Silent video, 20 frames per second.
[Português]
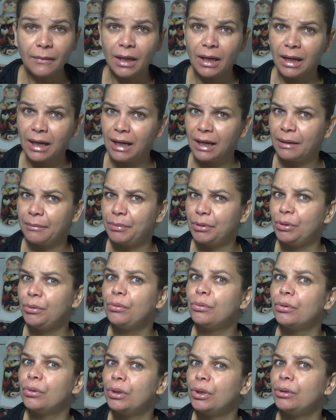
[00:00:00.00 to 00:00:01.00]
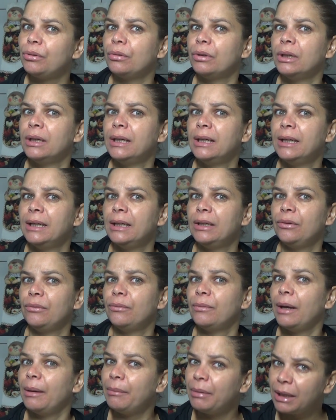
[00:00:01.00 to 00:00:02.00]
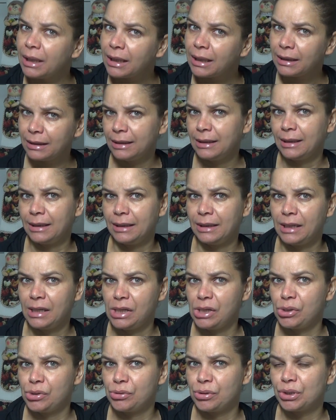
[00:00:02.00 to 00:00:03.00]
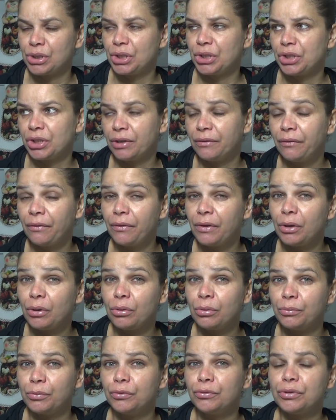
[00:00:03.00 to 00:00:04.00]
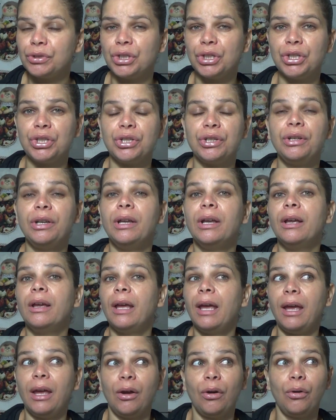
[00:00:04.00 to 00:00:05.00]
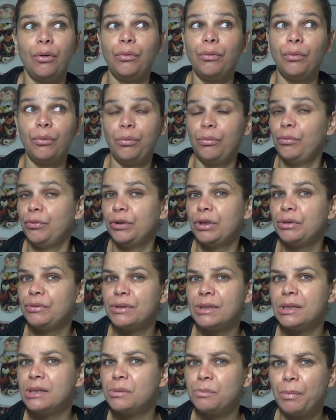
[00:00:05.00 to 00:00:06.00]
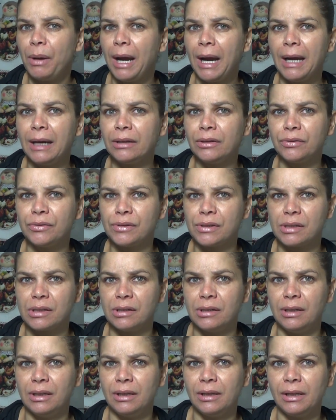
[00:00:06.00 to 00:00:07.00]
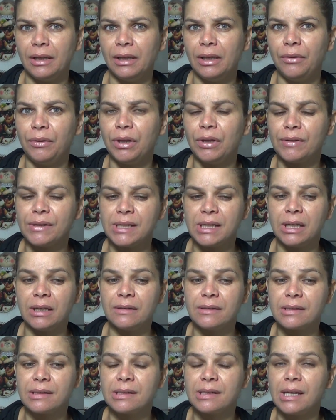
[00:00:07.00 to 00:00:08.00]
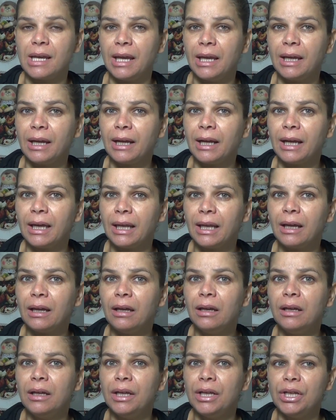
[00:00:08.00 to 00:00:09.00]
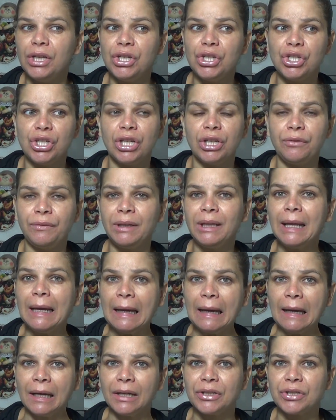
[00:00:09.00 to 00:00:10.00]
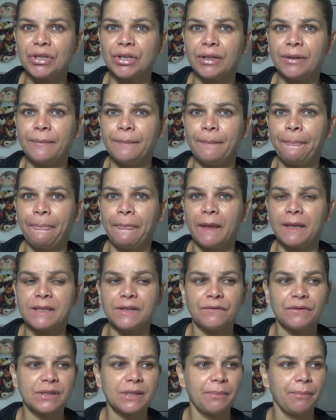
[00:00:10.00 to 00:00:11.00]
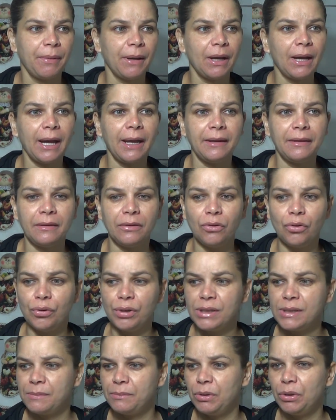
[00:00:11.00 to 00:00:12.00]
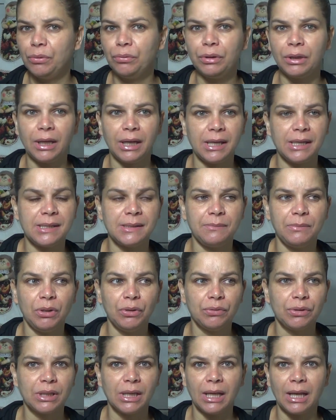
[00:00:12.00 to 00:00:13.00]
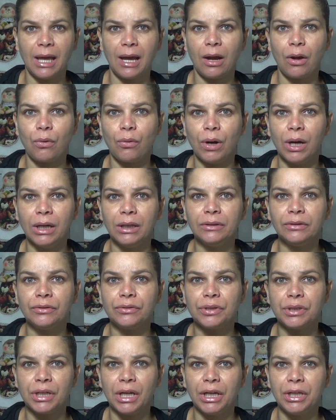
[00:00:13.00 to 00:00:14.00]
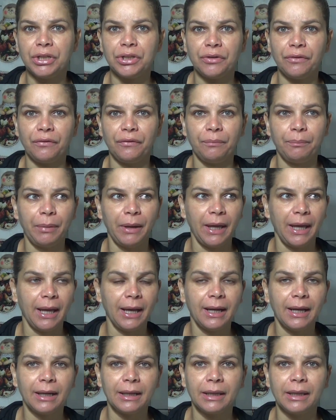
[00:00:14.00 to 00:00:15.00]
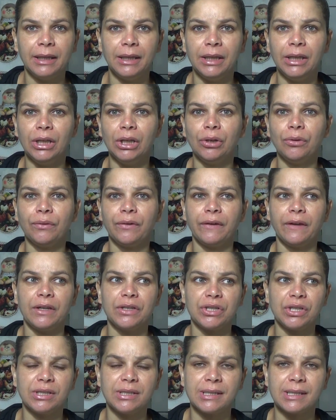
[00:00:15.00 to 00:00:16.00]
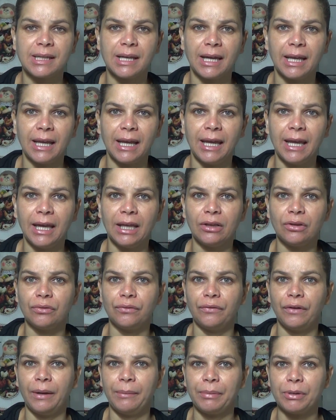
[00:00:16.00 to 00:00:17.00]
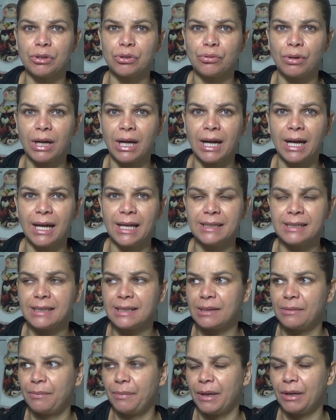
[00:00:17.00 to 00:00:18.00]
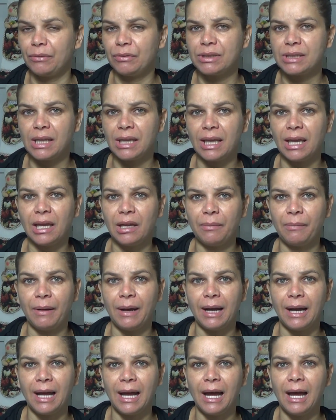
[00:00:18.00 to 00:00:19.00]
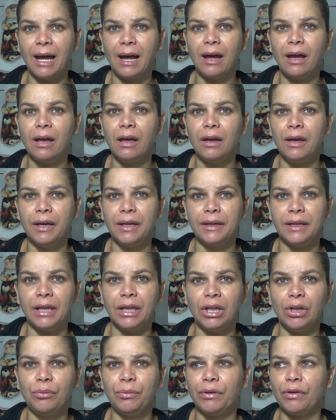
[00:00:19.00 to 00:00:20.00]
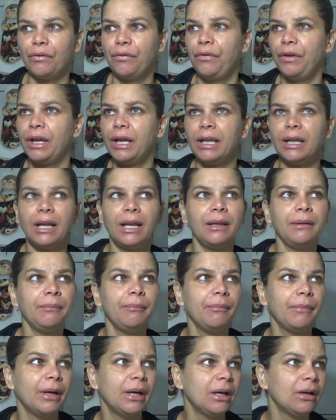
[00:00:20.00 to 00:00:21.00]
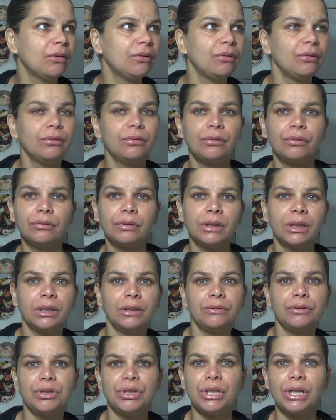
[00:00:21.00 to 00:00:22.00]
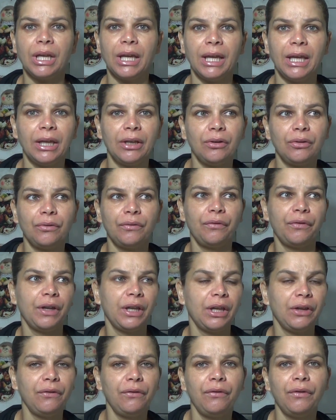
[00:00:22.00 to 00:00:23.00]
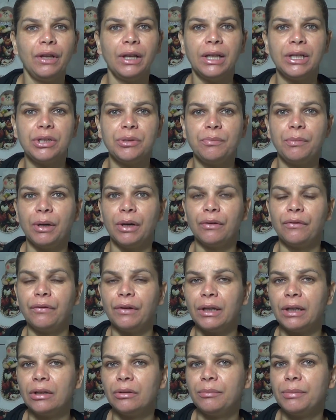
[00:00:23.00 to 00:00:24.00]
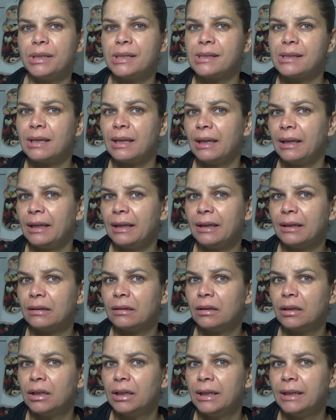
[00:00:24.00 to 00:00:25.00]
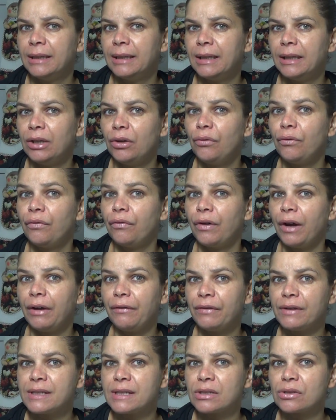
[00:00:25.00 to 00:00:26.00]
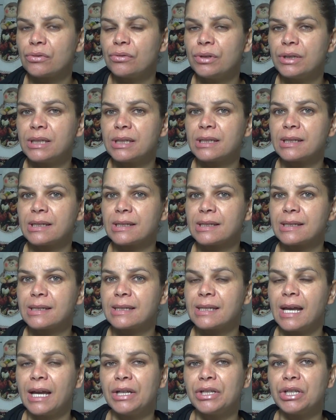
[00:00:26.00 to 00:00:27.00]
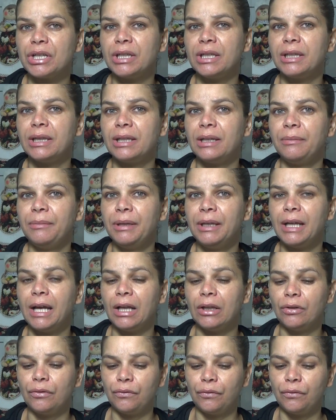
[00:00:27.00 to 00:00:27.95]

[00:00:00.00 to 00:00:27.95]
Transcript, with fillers: Abre o olho não é brincadeira isso. A gente está vivendo num mundo de gente. É, o mundo é dos espertos, entendeu? Então, assim, sem aquela ingenuidade. Se você pegar aí dois mil, três mil, sei lá quanto, gente, pega aquilo, seja discreto, vai para sua casa, separa o que você tem que pagar, entendeu? Mas não fica lá em banco contando dinheiro, não fica em fila de banco falando besteira entendeu? Vai fazer as coisas, sai já determinado.